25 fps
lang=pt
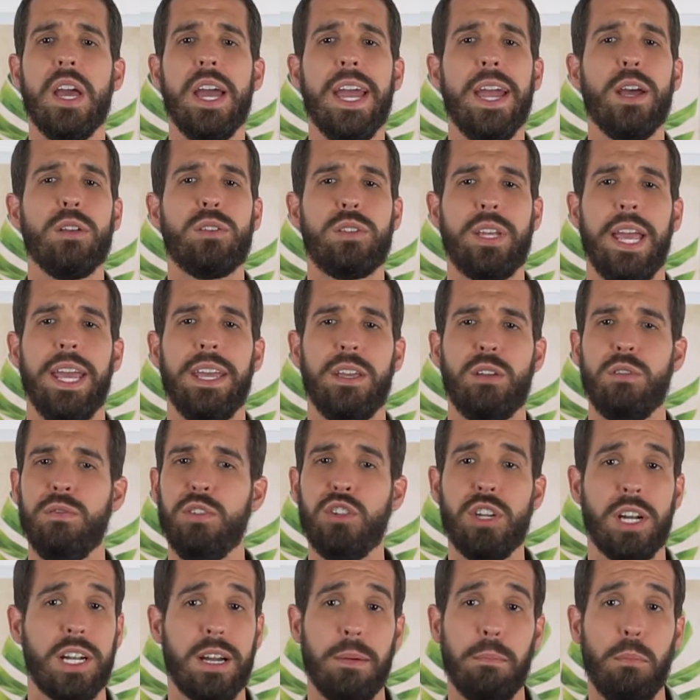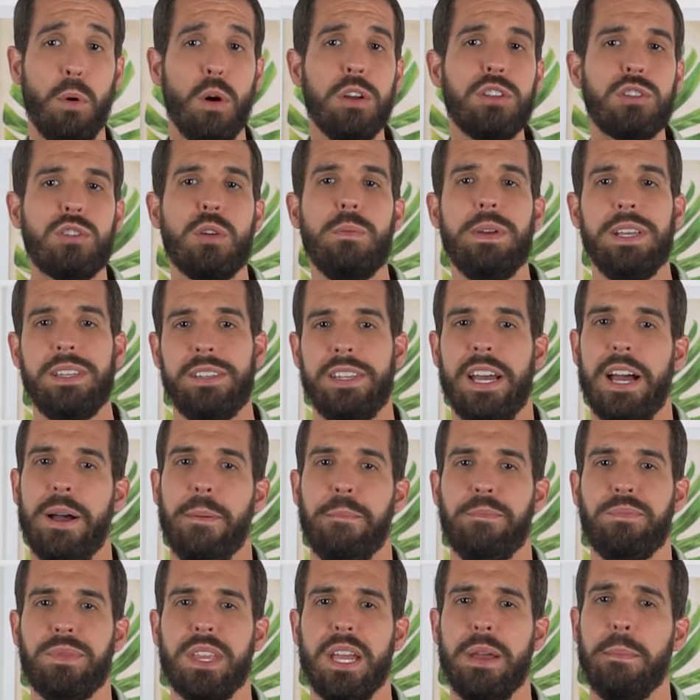Eu sei que o vídeo acabou de começar,
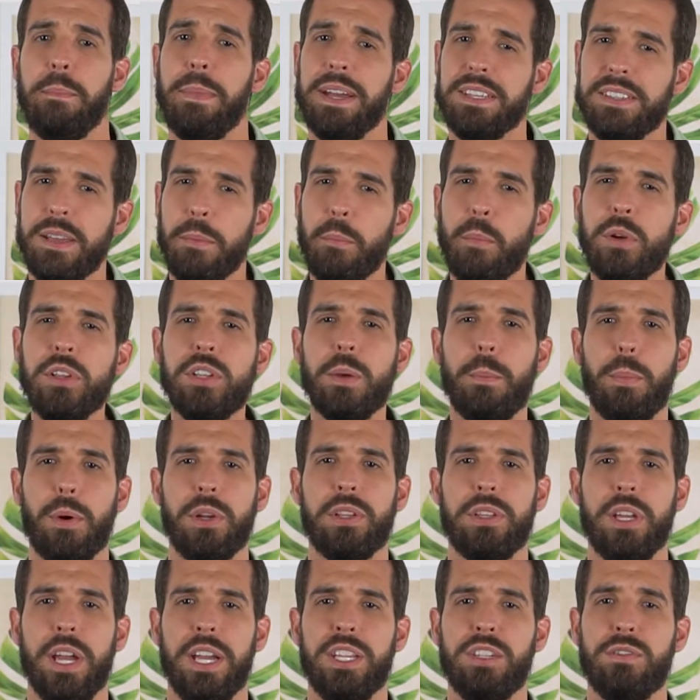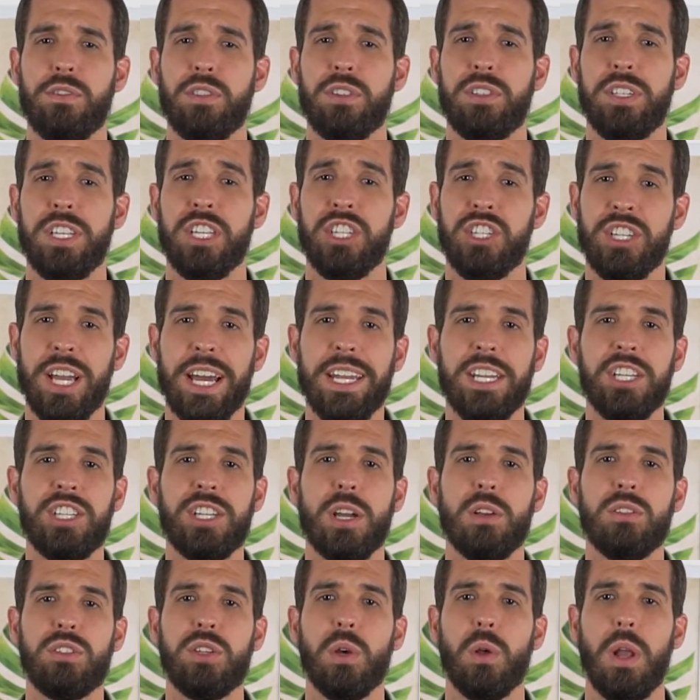mas é muito importante você já deixar
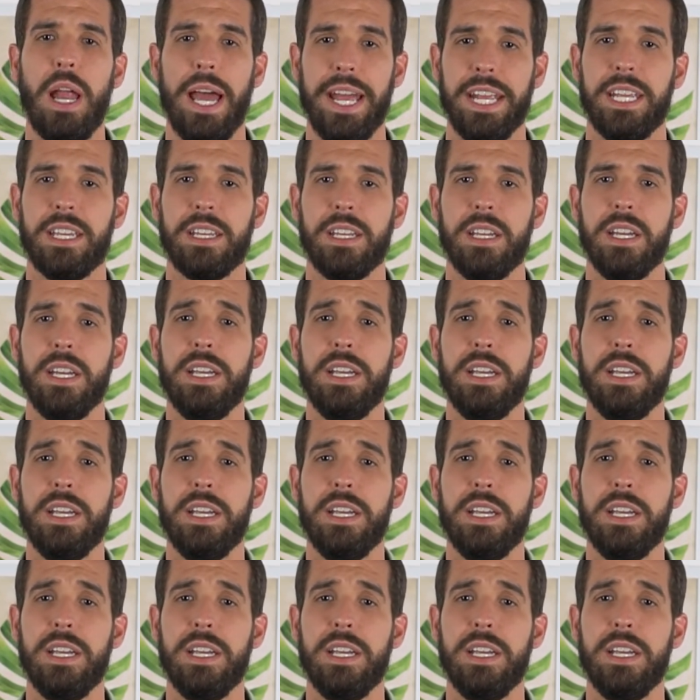o seu like.